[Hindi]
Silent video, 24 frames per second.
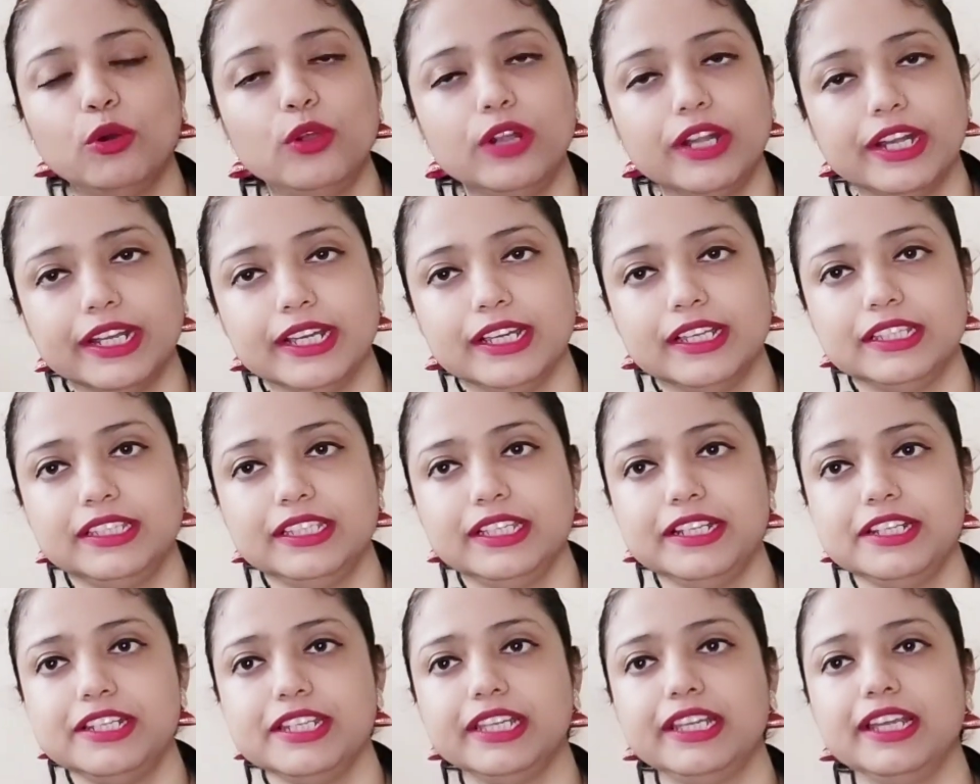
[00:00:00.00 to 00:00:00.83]
बोल रहे
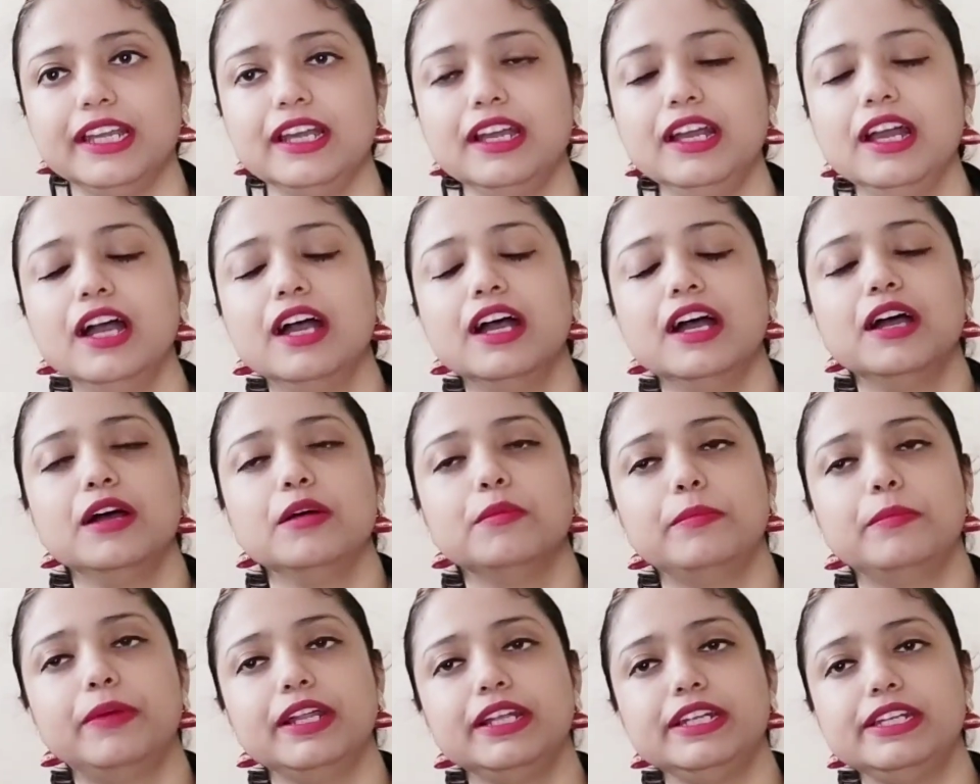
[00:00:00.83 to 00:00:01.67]
थे ठीक है
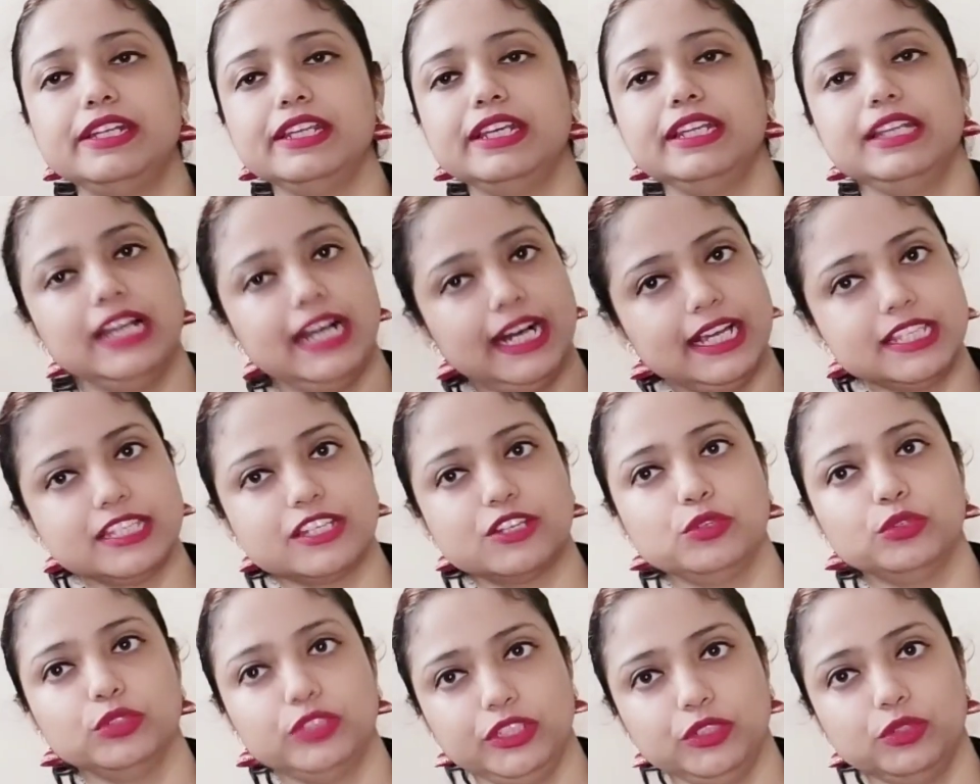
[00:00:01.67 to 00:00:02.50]
बट लास्ट
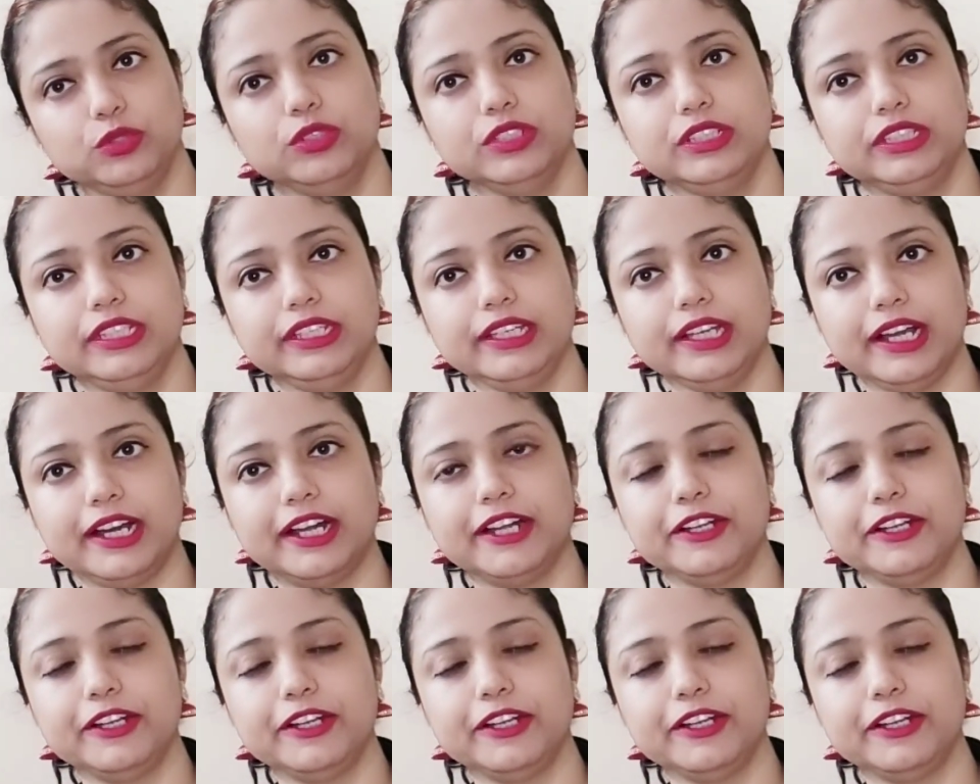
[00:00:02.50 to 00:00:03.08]
होते होते